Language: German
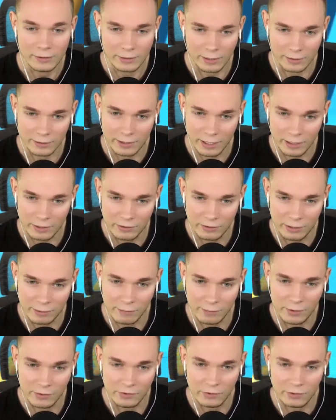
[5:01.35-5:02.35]
Dann kann ich
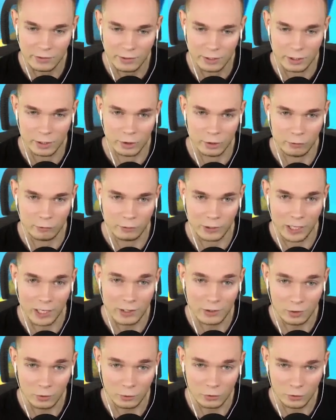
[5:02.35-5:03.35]
nämlich äh,
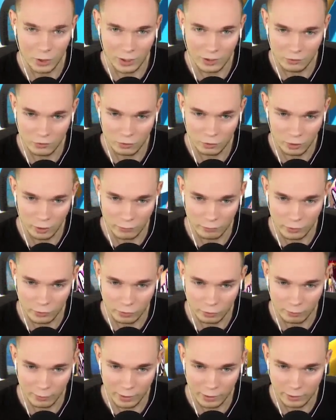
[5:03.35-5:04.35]
vielleicht auch dazu noch ein
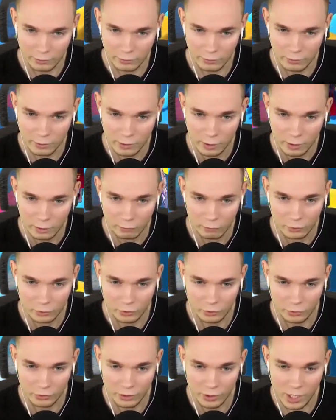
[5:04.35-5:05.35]
Video machen, wo
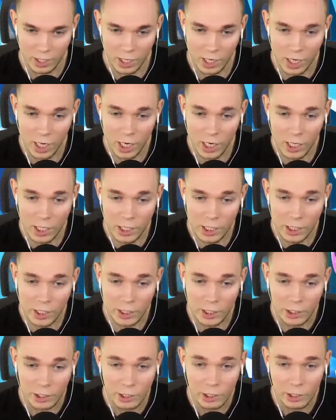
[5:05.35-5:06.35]
ich euch...
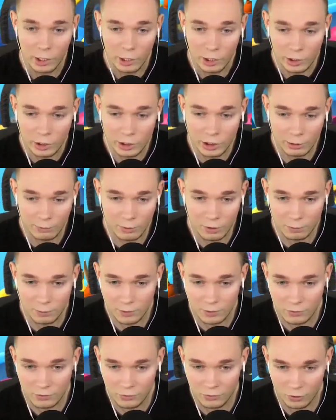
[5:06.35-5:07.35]
Ey! Ich habe nicht
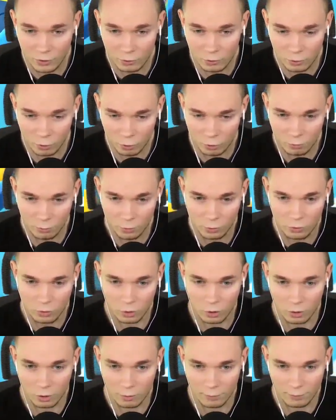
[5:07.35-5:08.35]
mal diese Sauglocke
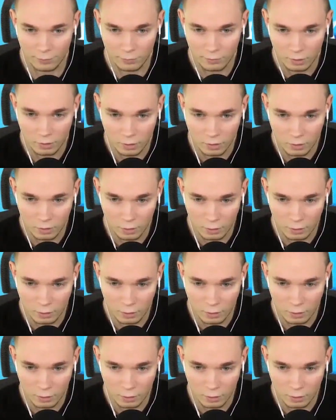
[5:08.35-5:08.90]
bekommen.